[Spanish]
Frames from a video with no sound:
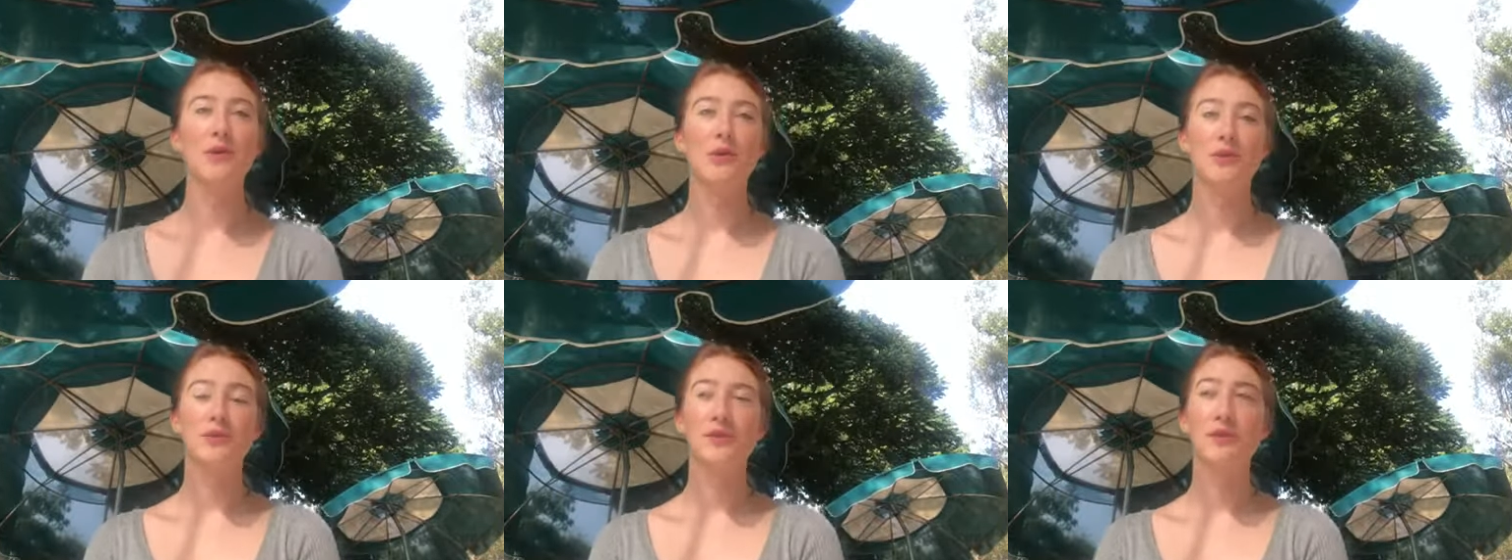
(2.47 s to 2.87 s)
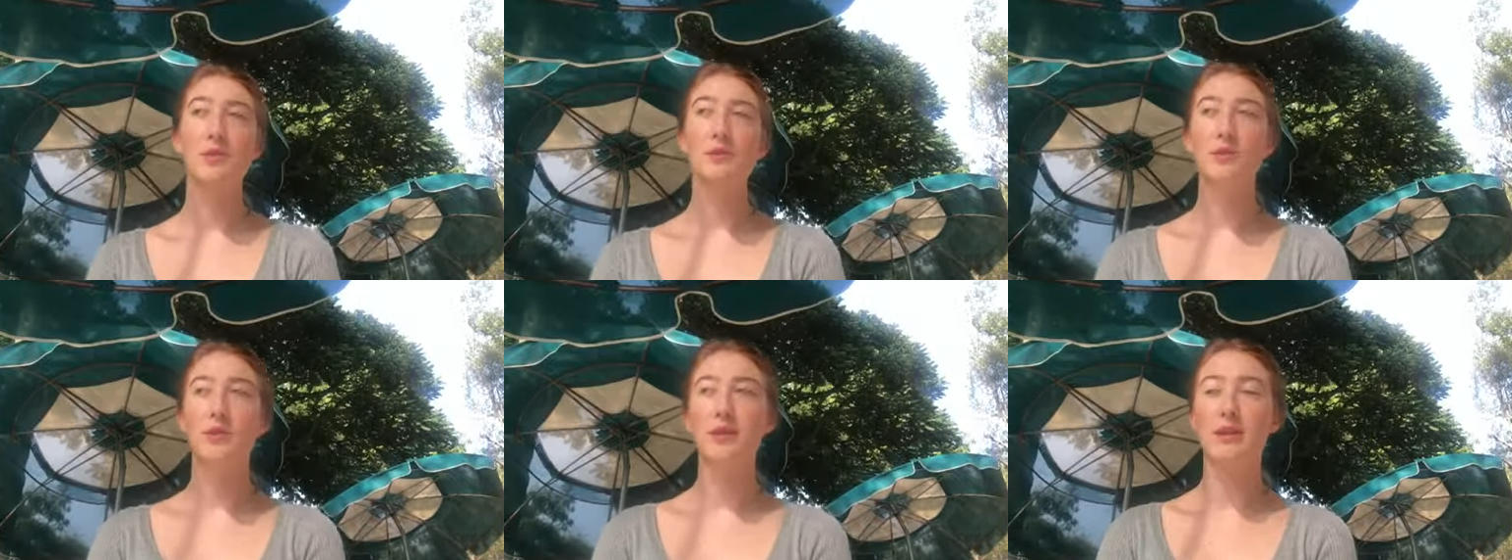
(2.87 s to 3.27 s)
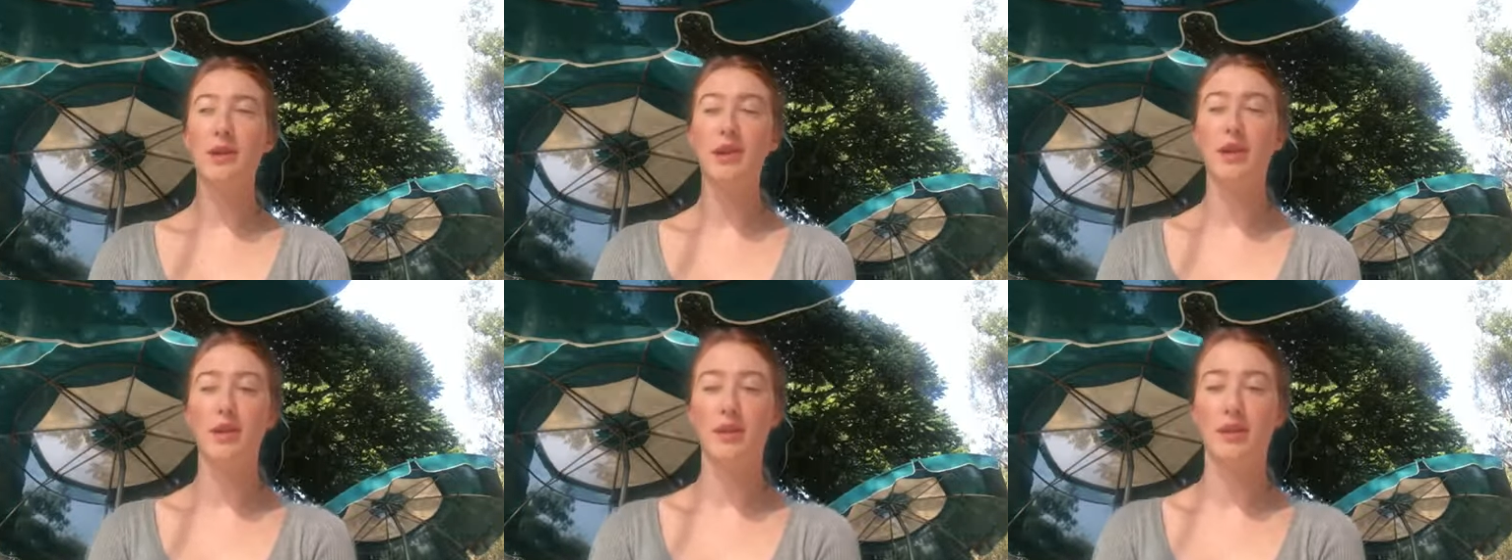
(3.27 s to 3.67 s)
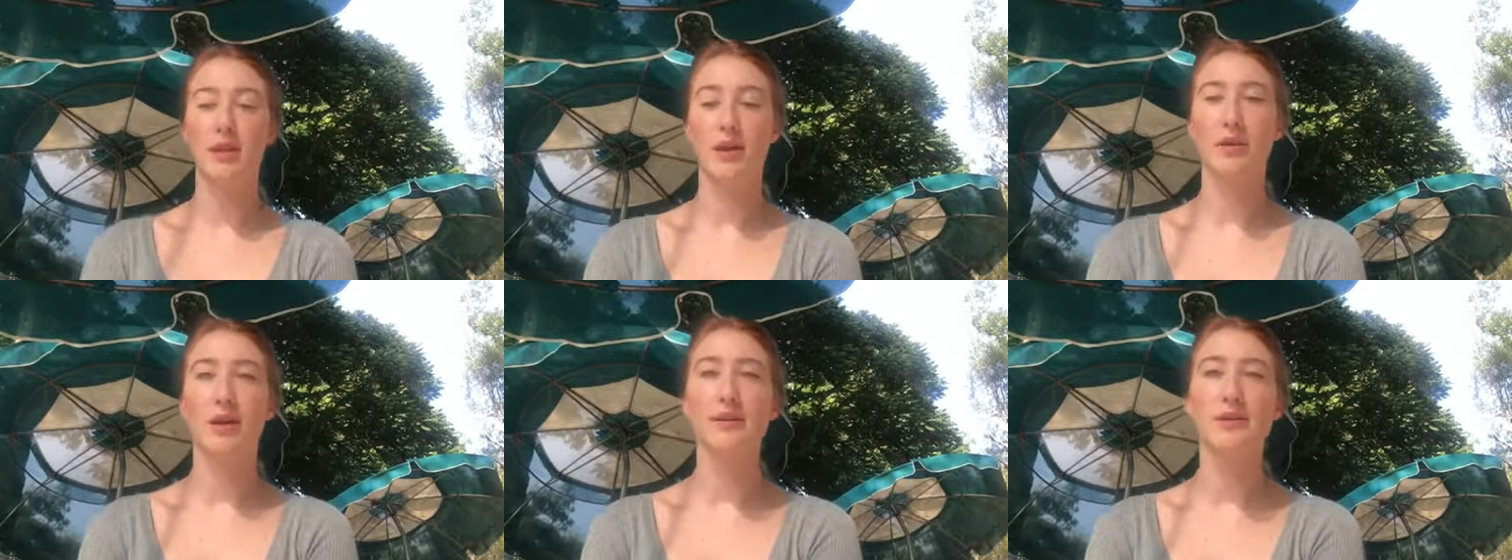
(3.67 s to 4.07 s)
nos dimos cuenta
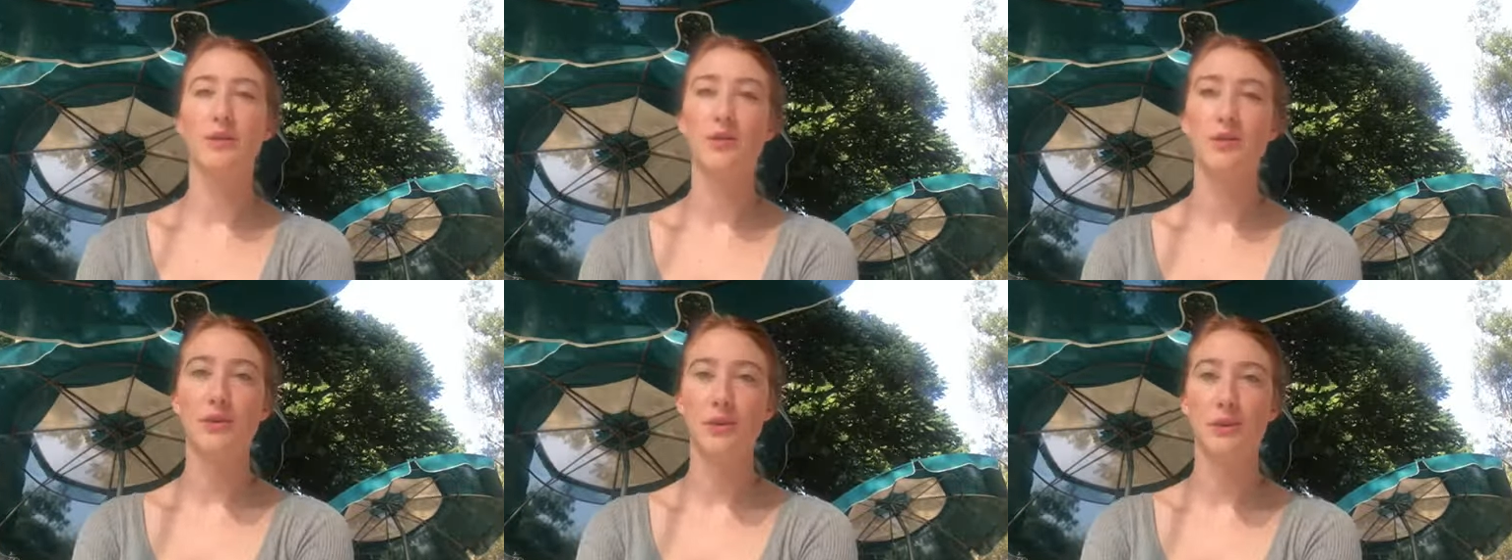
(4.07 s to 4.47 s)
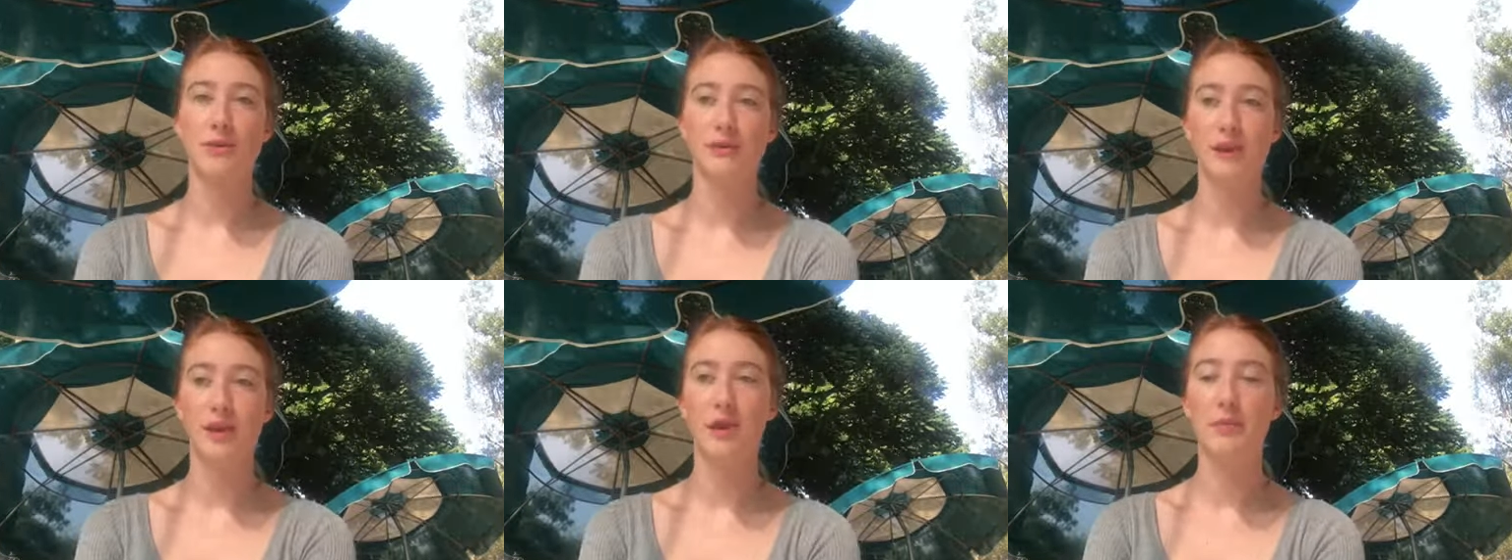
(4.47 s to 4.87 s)
de varias situaciones.